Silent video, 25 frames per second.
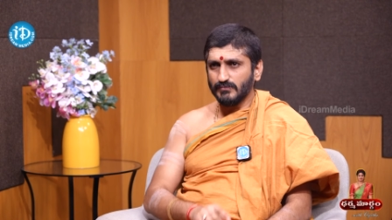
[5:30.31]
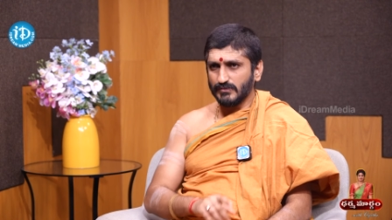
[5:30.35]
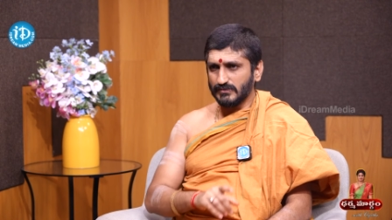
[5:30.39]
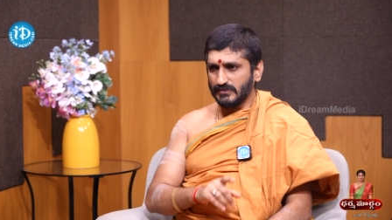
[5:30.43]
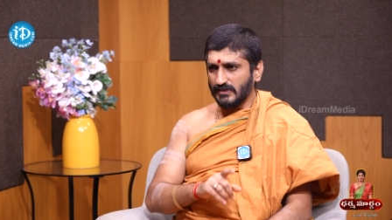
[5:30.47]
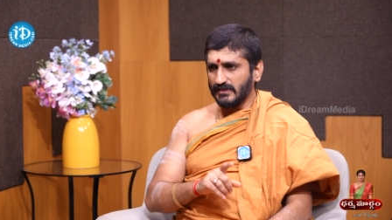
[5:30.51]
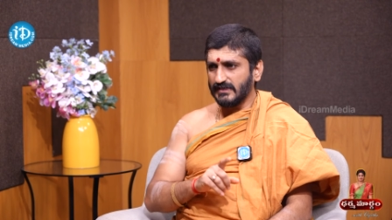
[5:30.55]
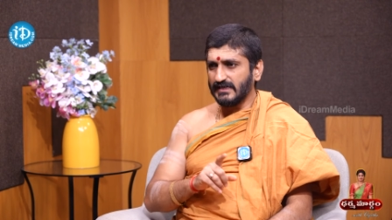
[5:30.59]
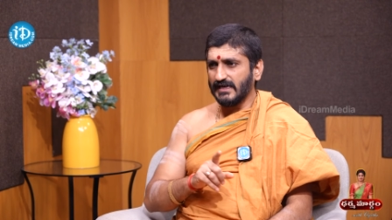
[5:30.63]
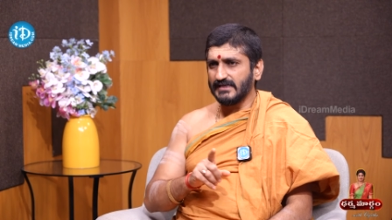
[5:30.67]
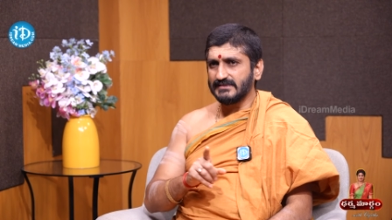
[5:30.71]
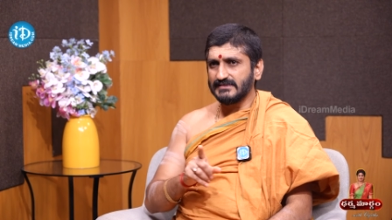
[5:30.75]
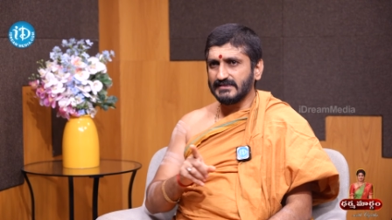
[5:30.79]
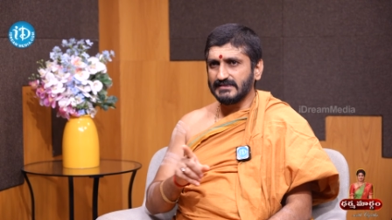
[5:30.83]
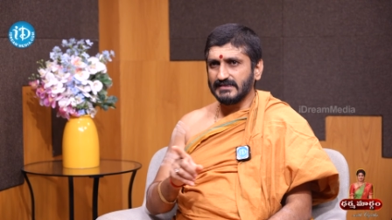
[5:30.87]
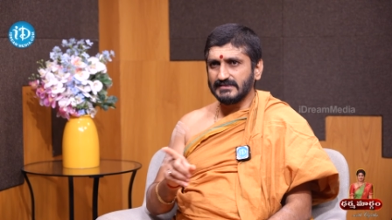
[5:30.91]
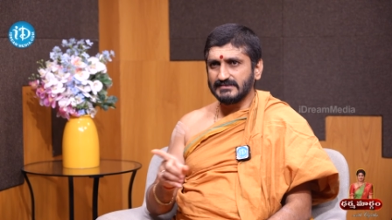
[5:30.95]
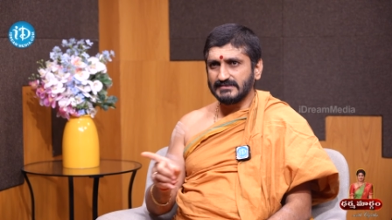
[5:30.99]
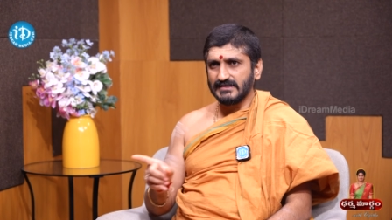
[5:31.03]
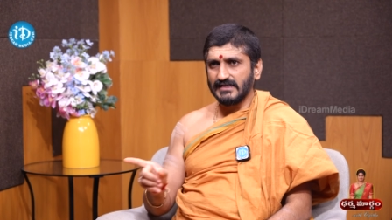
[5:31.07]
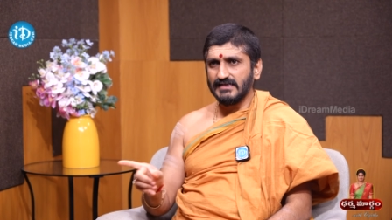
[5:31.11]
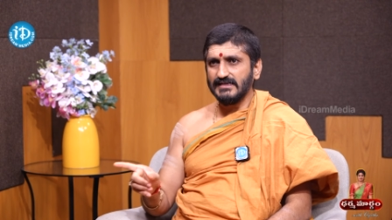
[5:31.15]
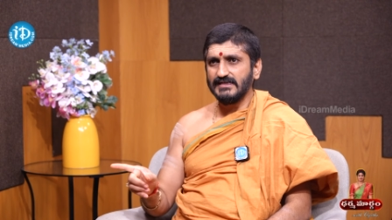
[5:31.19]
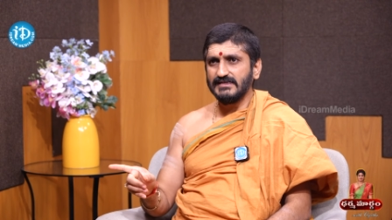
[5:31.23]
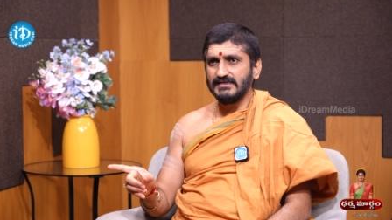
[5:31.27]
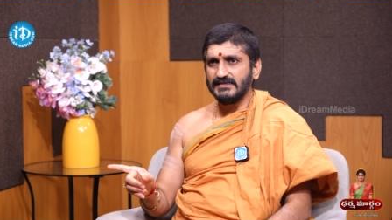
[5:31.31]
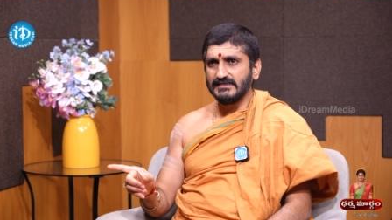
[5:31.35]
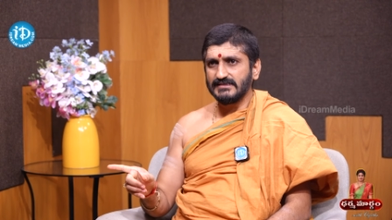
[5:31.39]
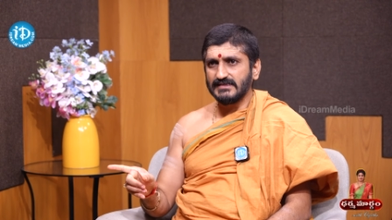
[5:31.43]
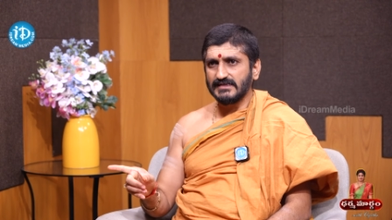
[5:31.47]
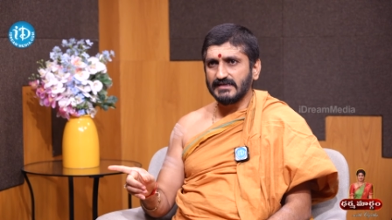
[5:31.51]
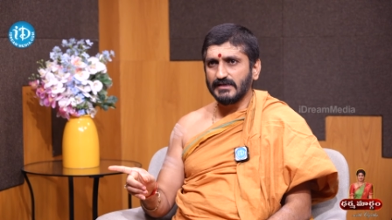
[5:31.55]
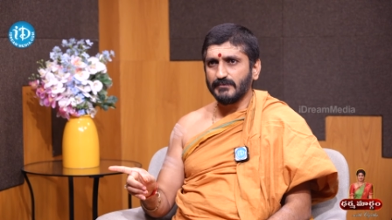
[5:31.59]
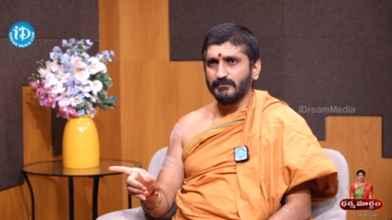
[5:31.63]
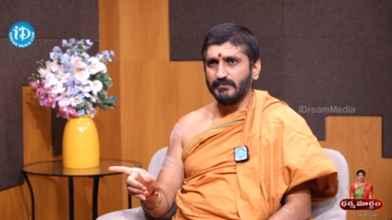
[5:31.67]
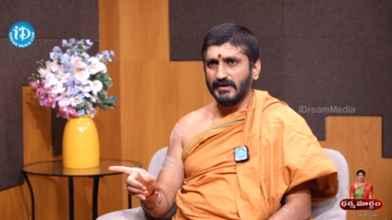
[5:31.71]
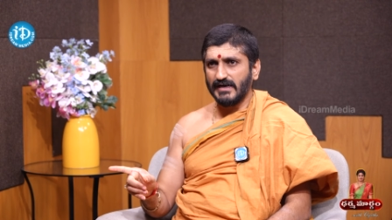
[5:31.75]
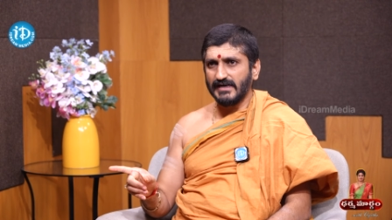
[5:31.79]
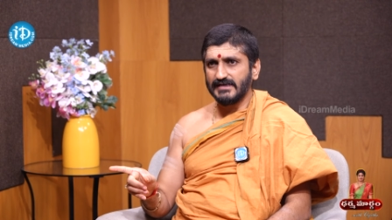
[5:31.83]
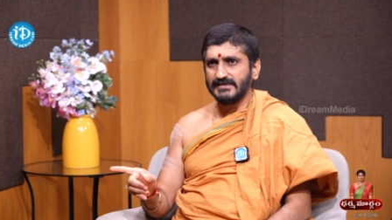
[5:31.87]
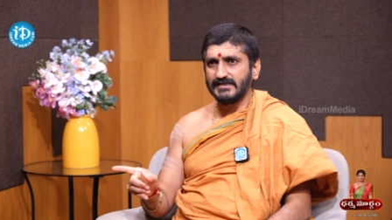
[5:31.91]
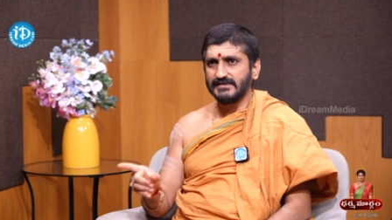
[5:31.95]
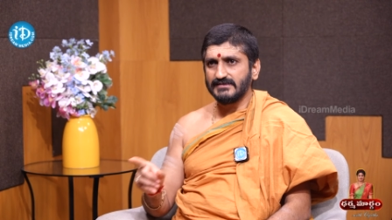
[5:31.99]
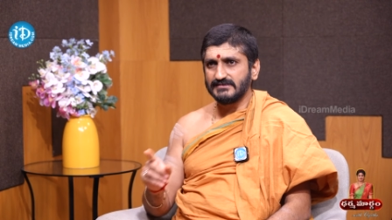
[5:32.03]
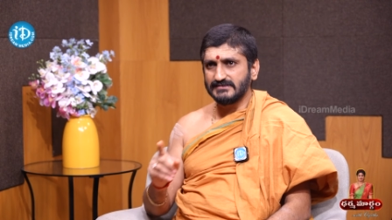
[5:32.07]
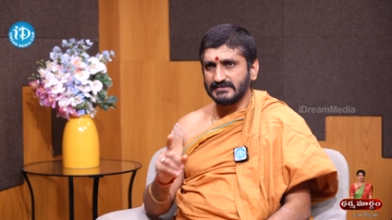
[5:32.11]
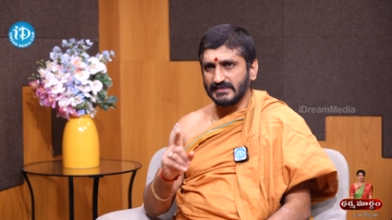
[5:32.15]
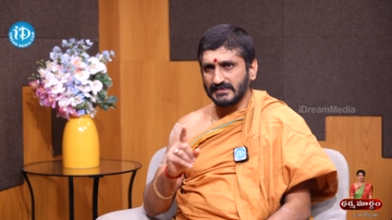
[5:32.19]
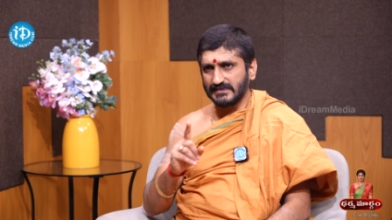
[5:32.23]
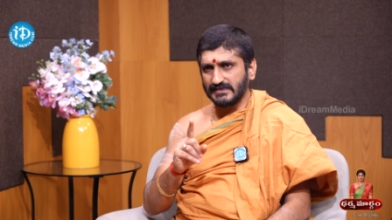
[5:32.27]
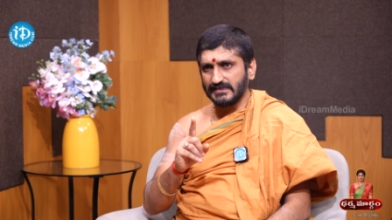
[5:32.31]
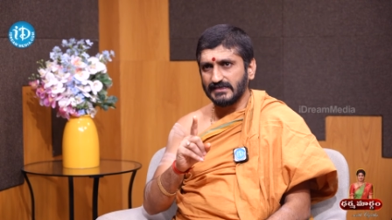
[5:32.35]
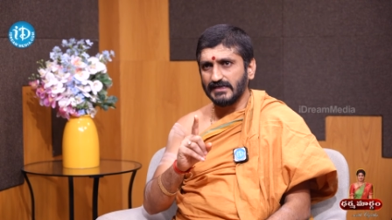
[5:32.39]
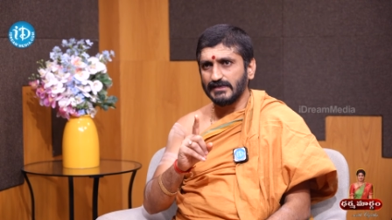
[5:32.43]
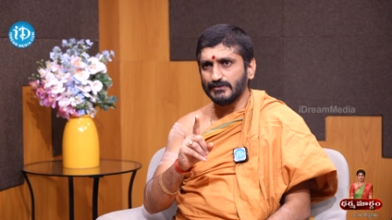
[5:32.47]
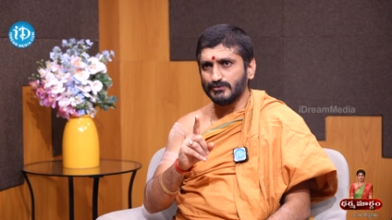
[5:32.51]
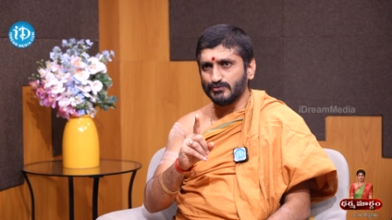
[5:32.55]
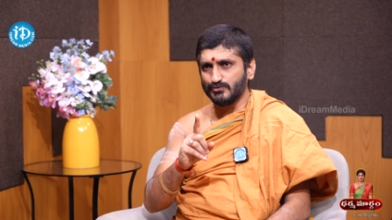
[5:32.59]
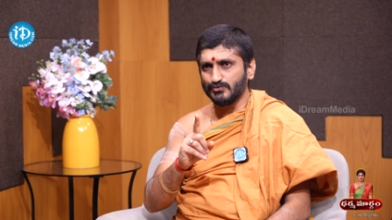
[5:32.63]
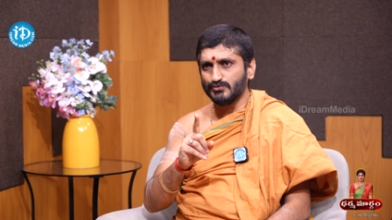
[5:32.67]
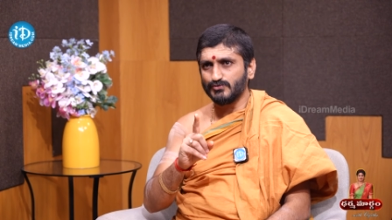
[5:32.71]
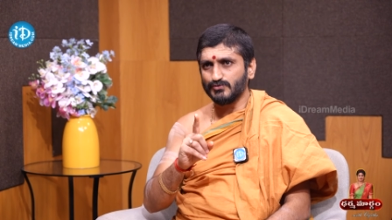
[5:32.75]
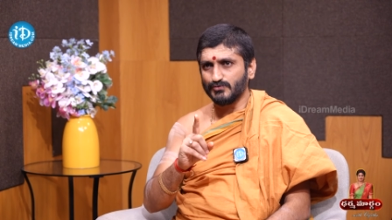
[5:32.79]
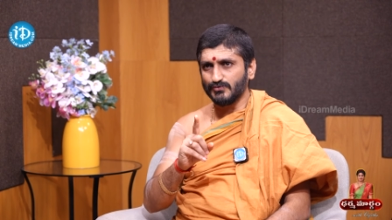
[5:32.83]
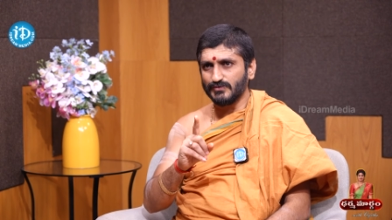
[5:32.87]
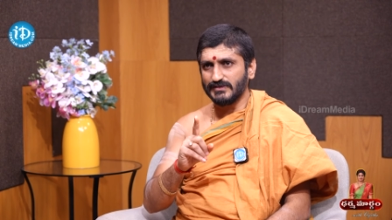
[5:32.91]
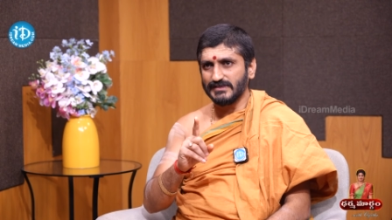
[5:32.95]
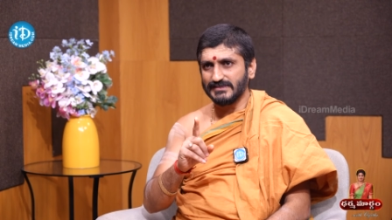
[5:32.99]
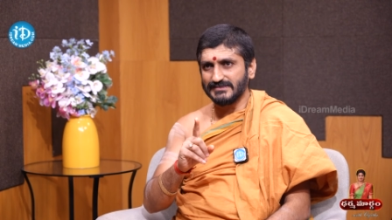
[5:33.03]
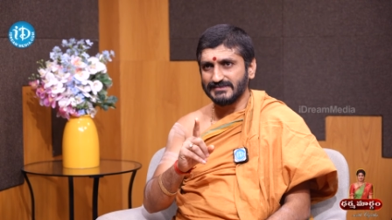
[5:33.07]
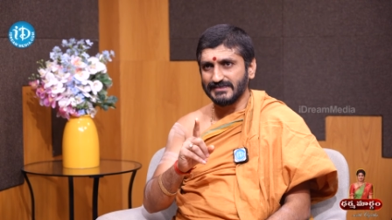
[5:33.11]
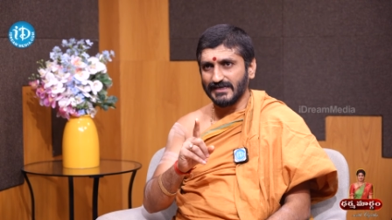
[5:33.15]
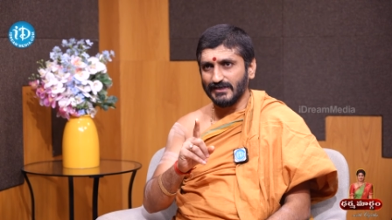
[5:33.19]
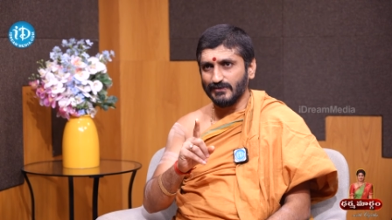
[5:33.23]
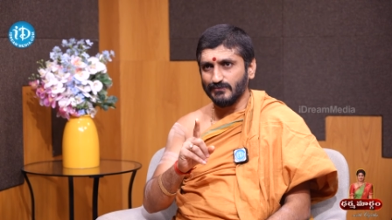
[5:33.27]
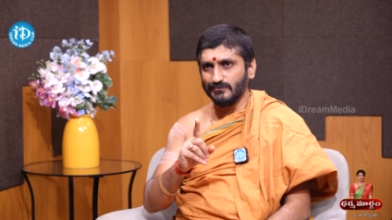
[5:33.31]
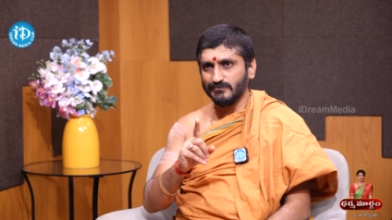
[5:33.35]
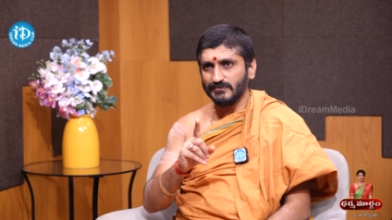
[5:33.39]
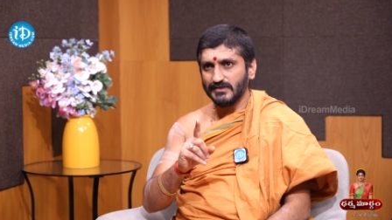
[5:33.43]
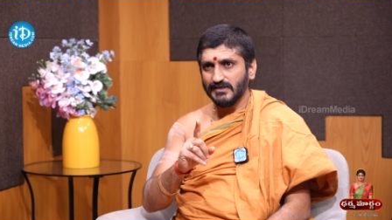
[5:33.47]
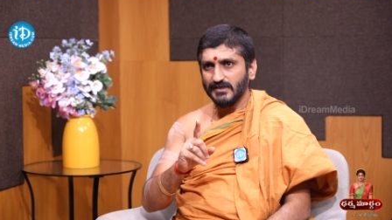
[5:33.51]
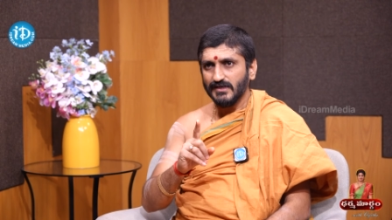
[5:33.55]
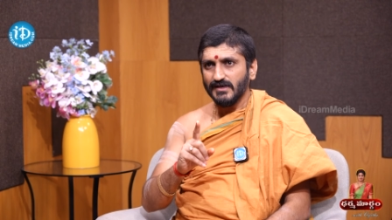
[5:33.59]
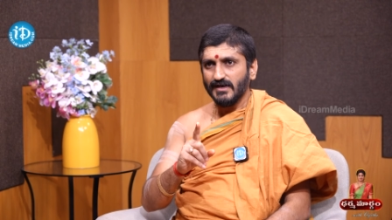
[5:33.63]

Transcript: మొదలుగా తన తల్లిని తన భార్యని చక్కగా చూసుకుంటే చాలు